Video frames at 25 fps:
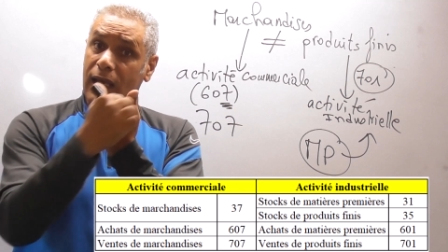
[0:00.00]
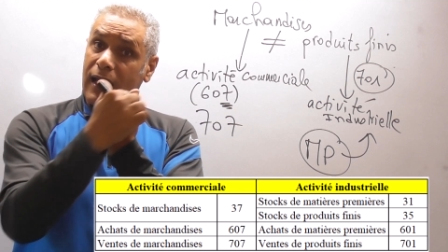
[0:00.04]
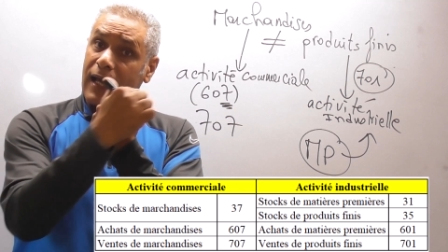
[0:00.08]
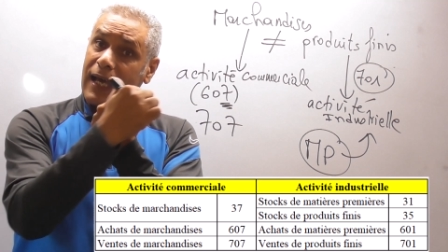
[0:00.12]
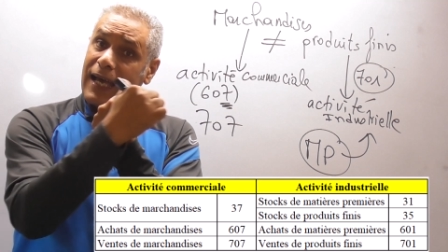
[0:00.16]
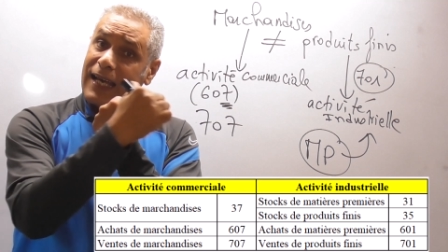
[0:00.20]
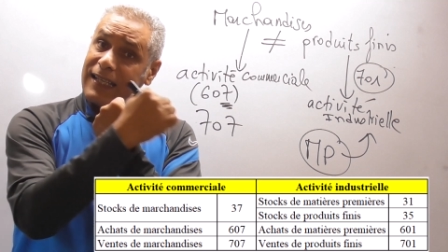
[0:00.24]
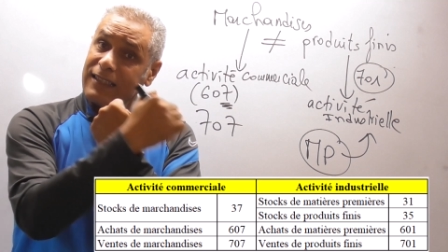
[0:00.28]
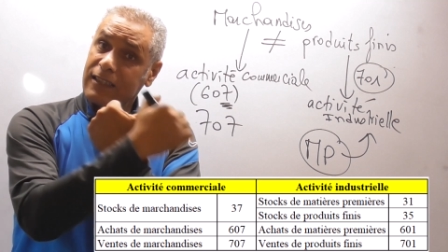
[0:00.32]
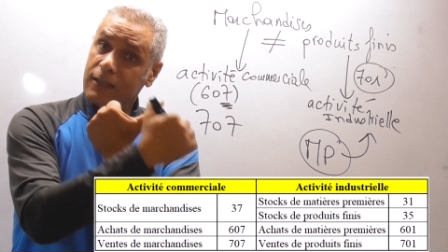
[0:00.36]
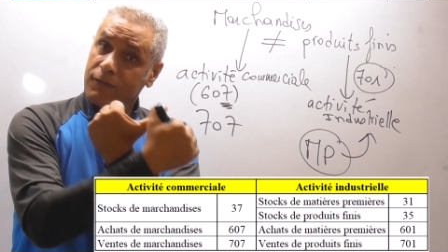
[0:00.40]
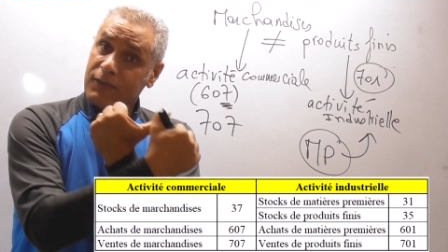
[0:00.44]

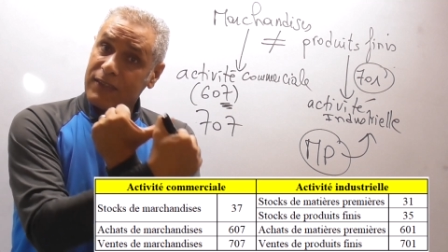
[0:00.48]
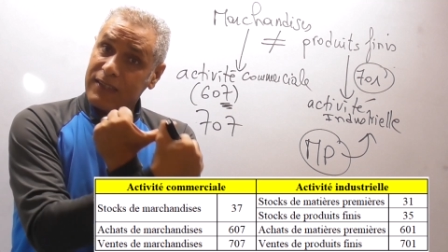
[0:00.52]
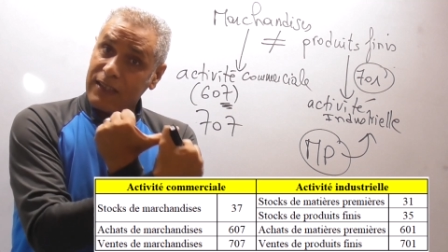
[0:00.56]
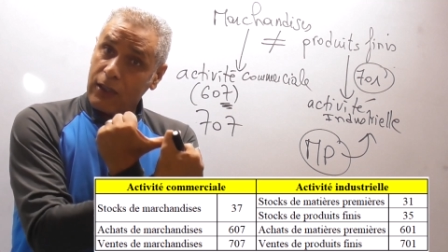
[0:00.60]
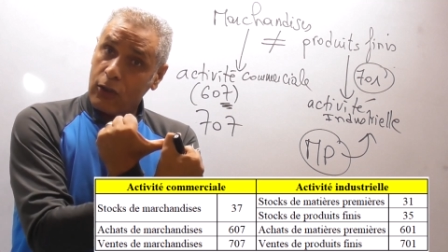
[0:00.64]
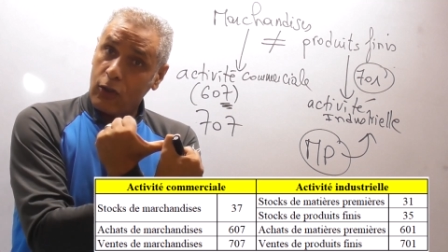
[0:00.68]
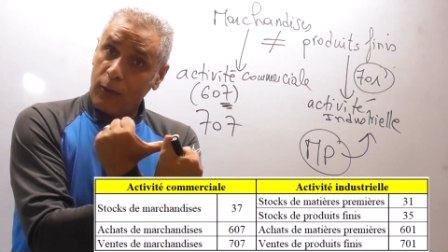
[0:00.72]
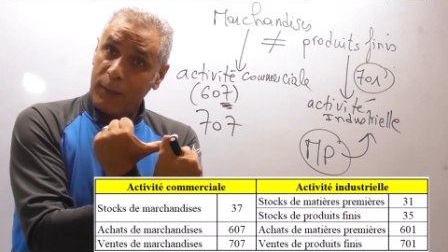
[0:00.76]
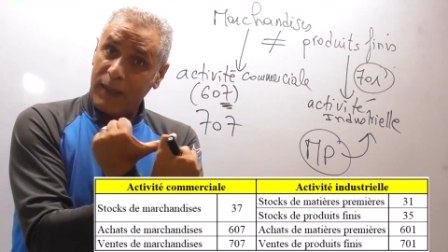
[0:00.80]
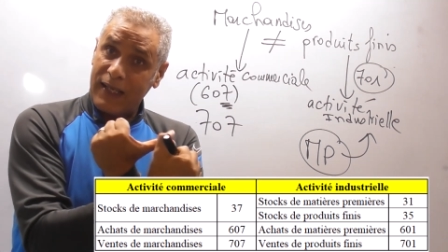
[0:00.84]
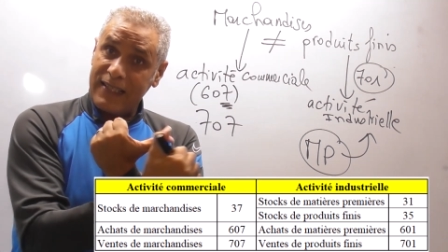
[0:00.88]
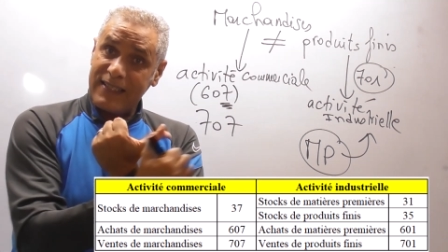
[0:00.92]
Activité
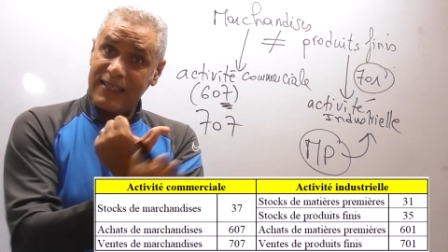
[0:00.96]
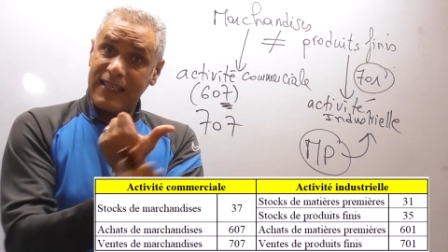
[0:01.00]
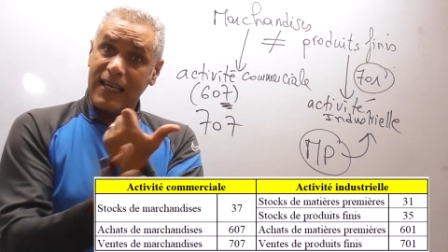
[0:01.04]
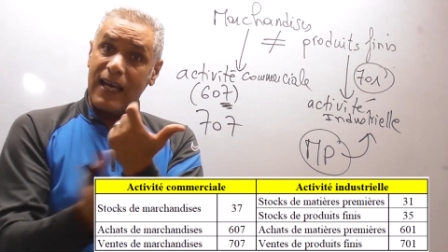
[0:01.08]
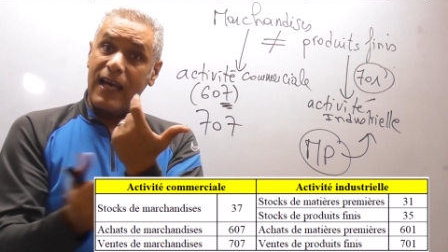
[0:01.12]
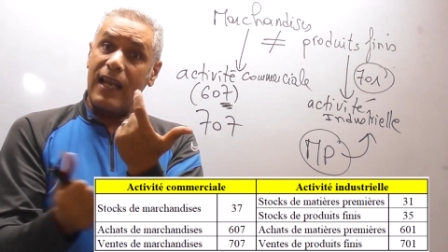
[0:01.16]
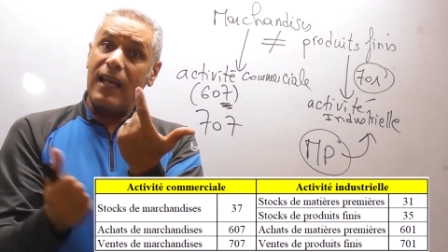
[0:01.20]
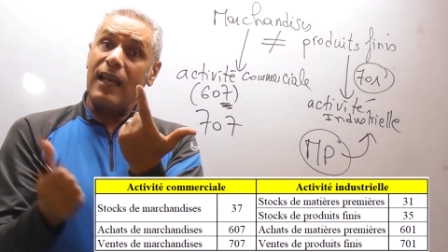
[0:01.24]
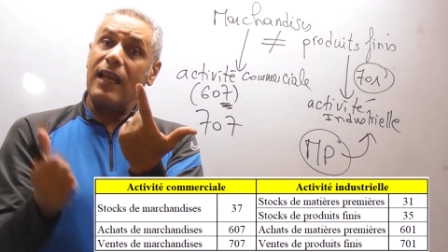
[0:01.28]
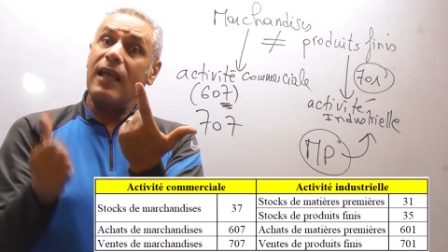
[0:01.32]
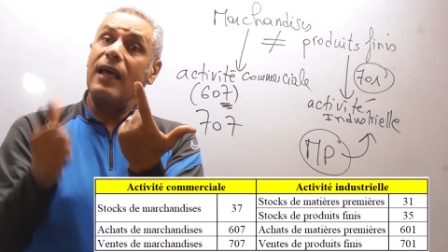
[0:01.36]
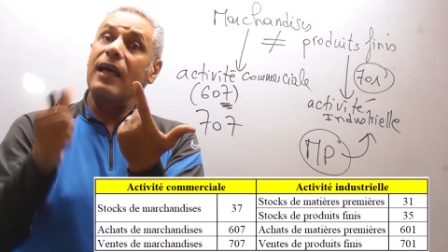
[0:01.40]

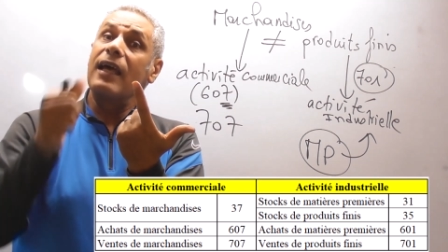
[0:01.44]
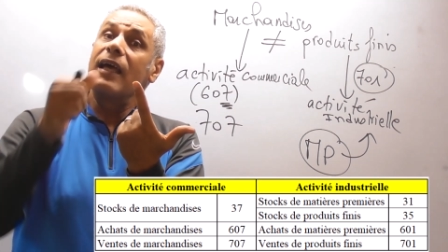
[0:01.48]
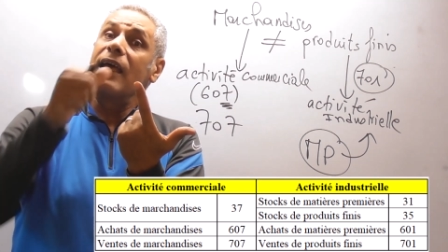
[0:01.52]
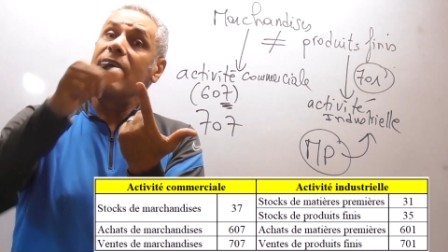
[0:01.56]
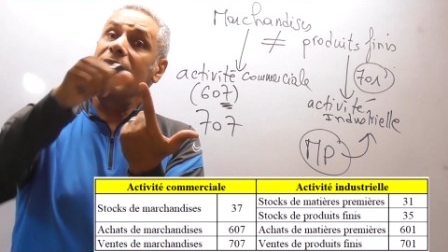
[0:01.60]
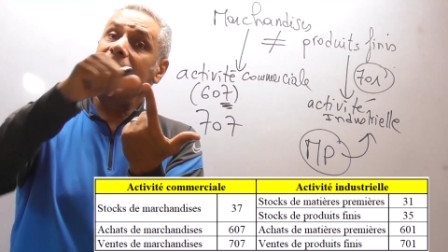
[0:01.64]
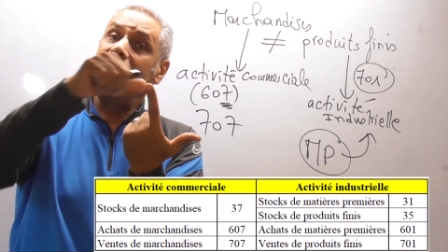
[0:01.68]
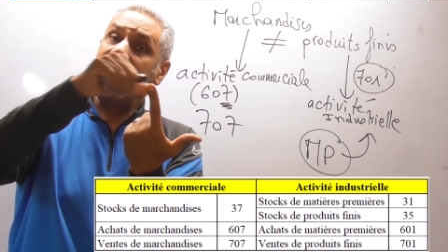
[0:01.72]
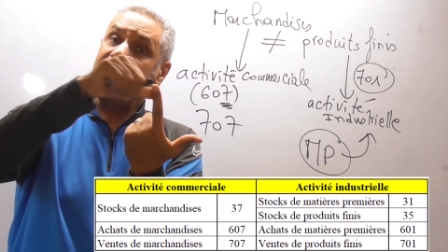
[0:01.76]
commerciale et